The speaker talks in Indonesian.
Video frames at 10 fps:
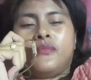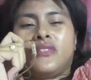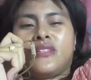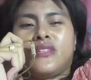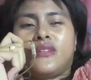
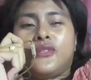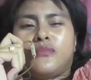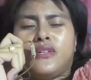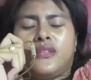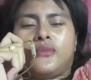bisanya
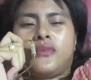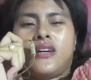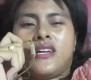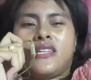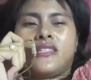cuma gitu
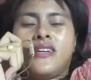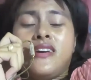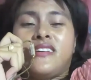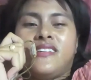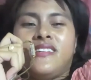
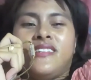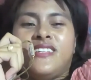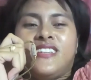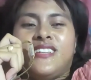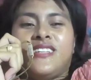aja
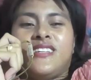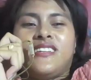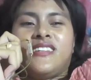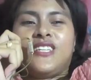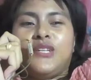
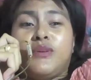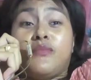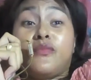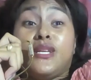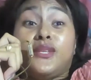
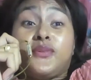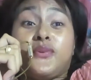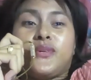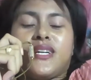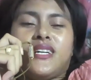cuma memantau
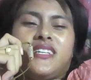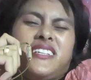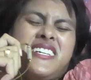orang